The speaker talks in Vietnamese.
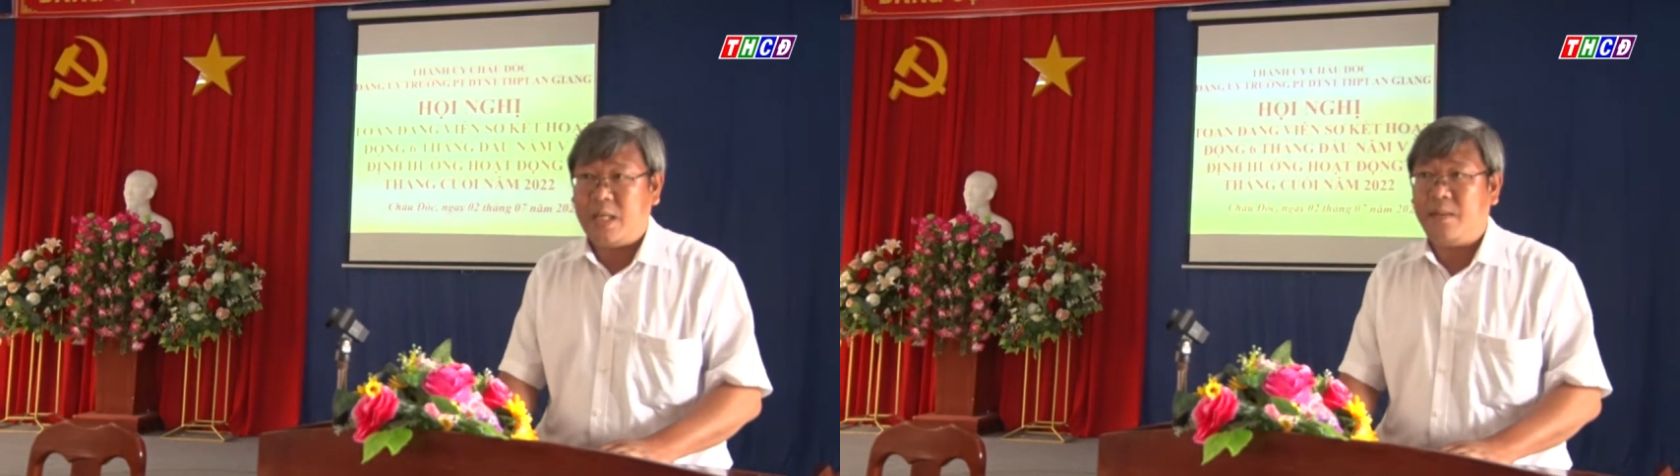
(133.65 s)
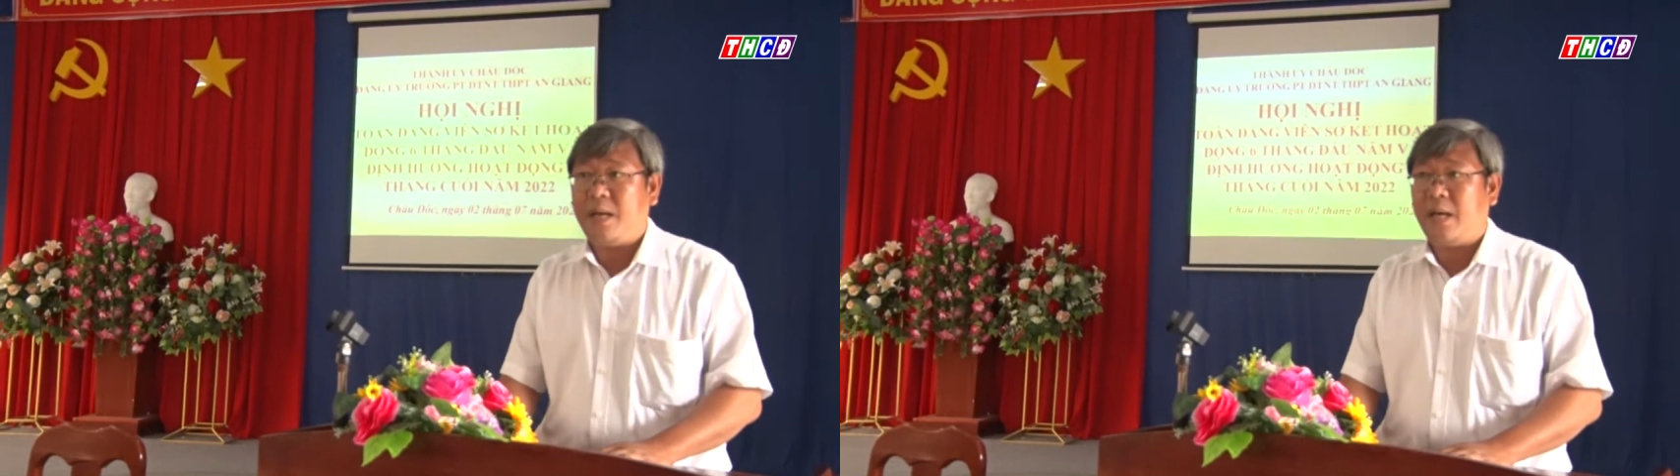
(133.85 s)

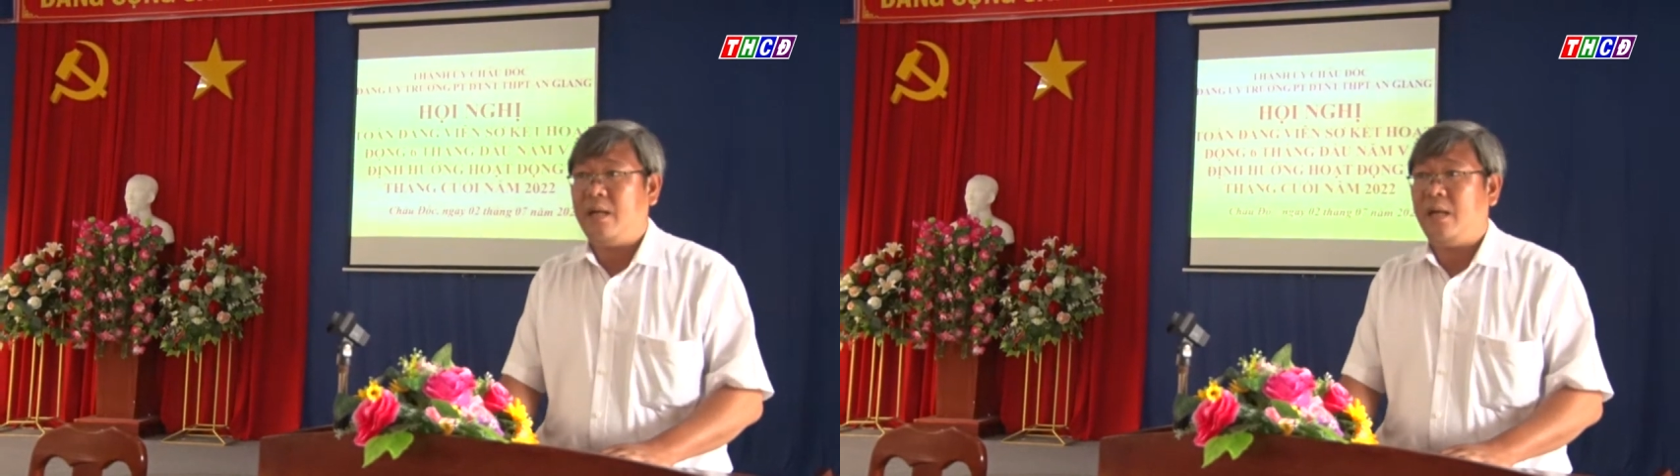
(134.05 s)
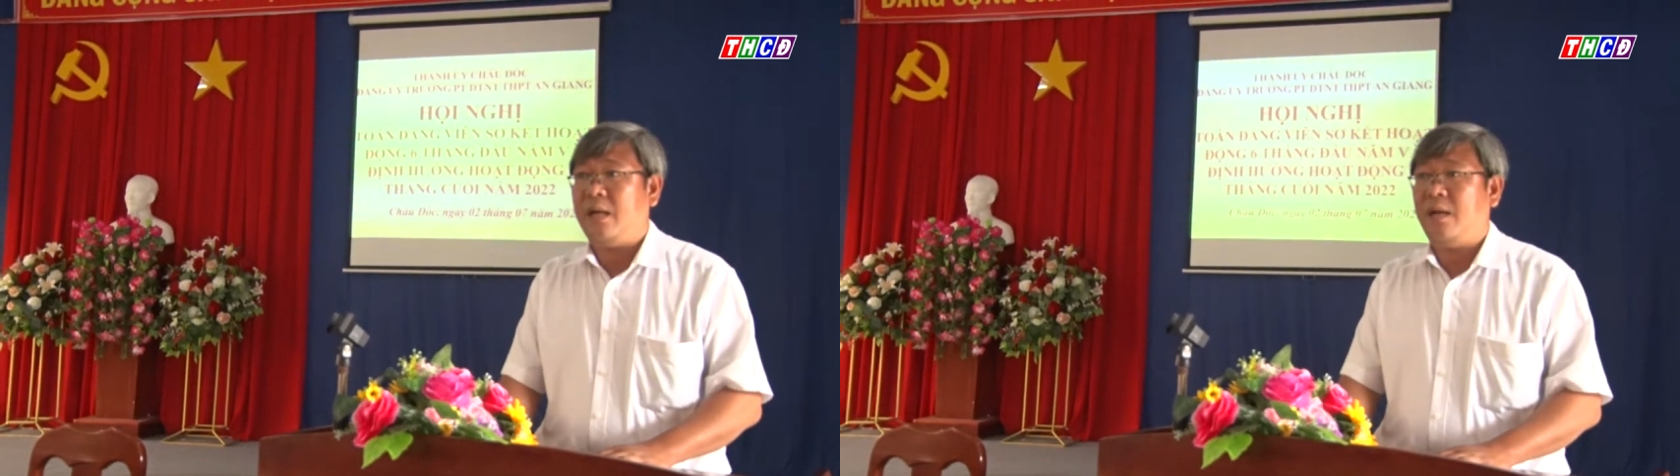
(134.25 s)
bản lĩnh
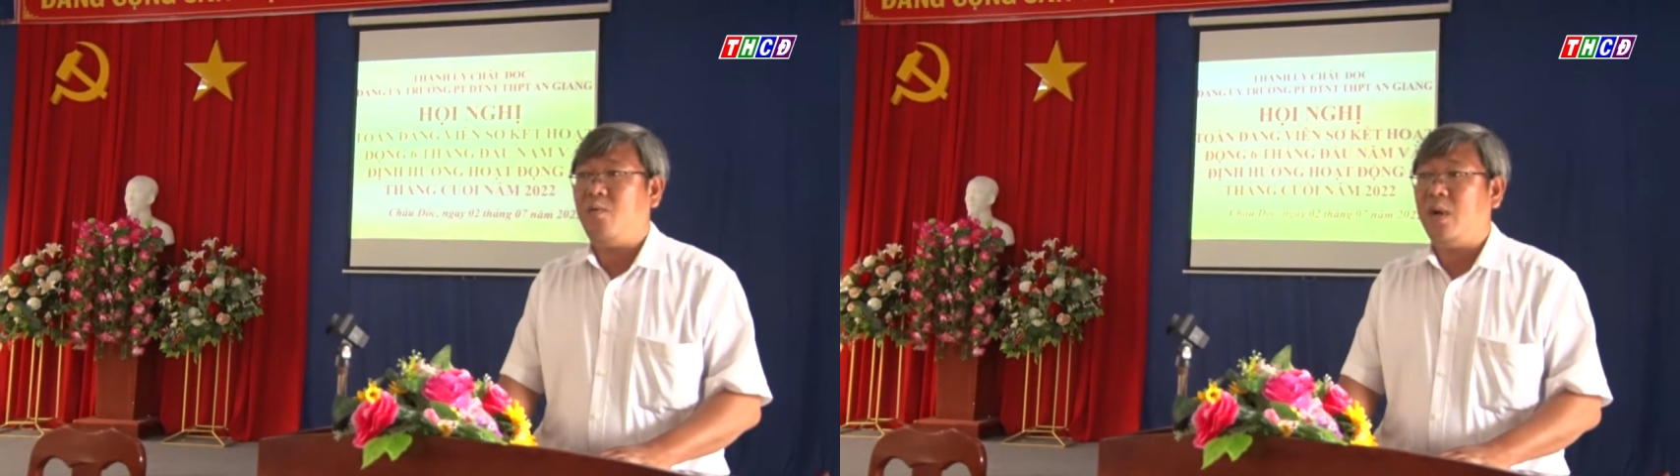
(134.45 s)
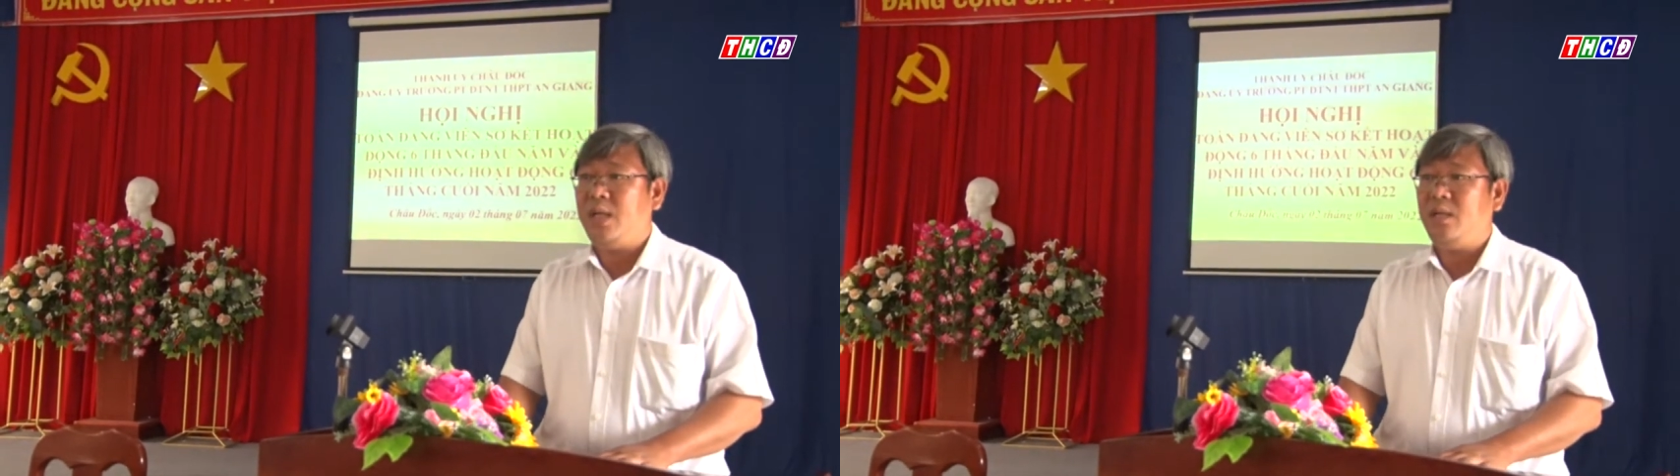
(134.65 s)
chính
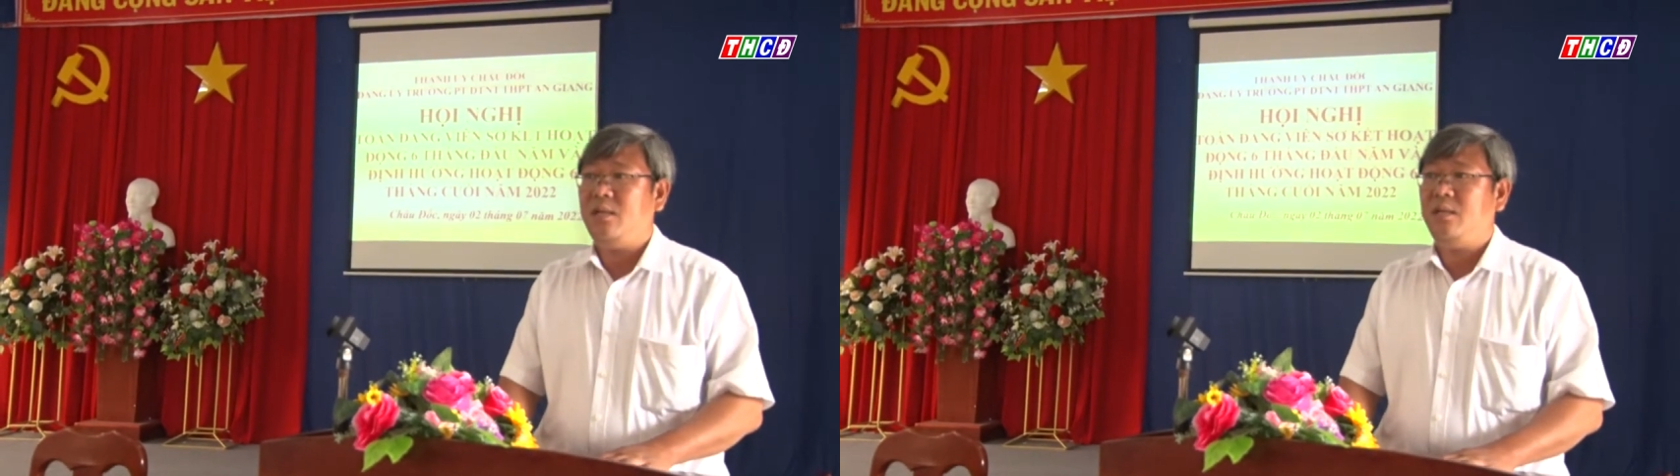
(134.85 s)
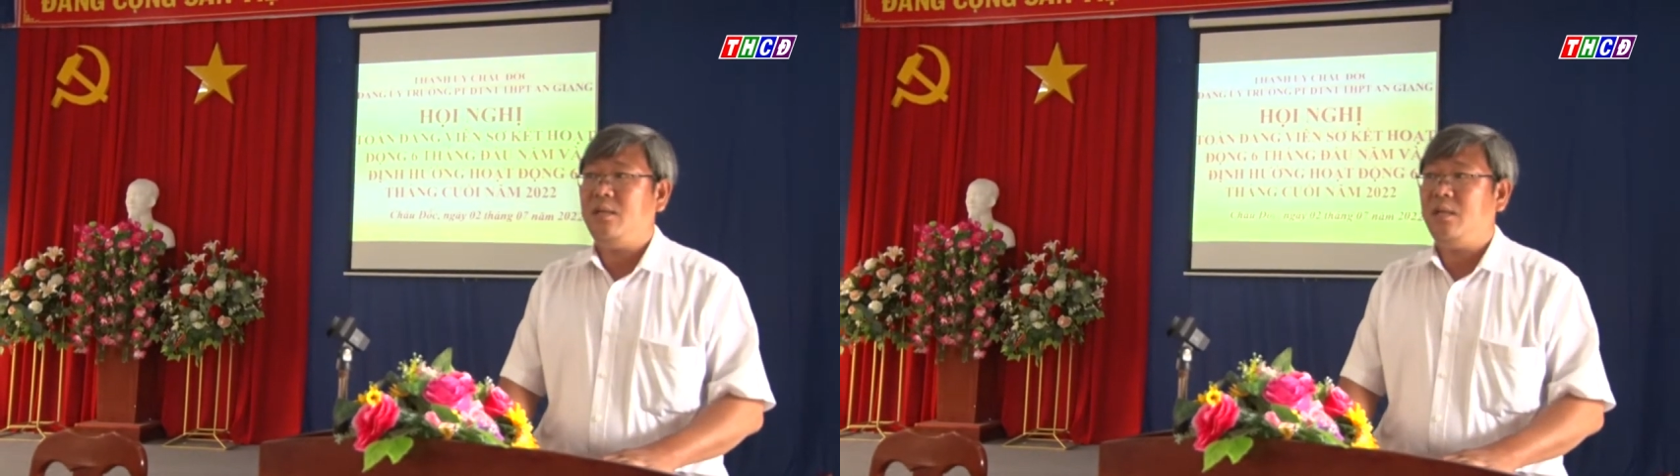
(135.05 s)
trị vững
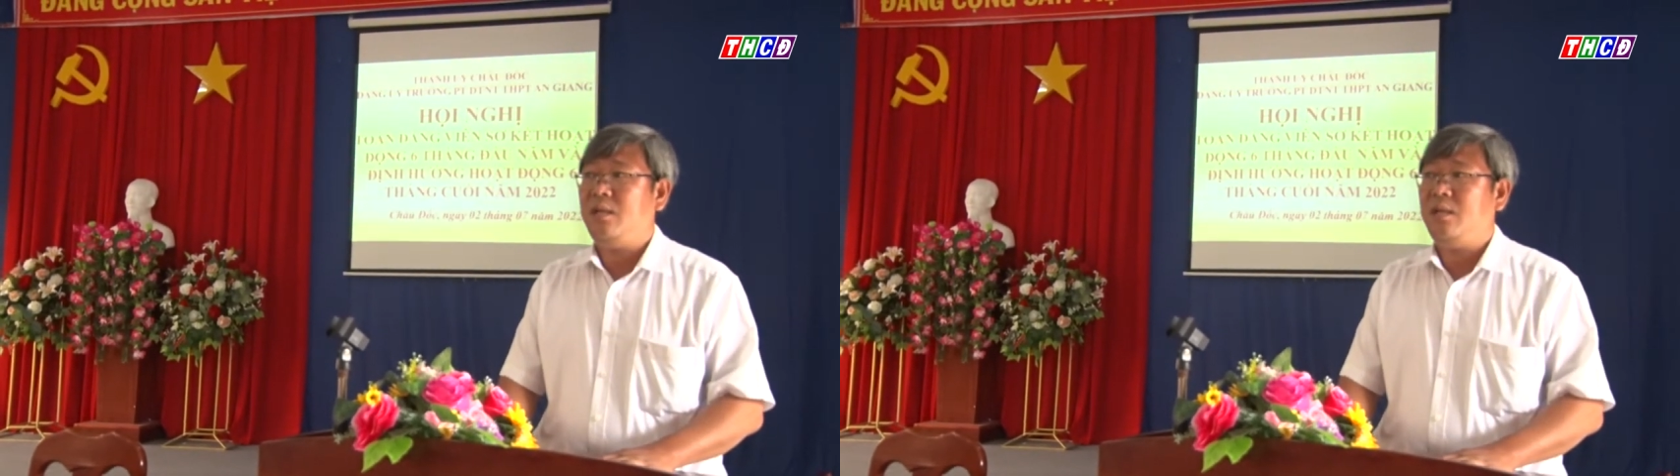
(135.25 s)
vàng,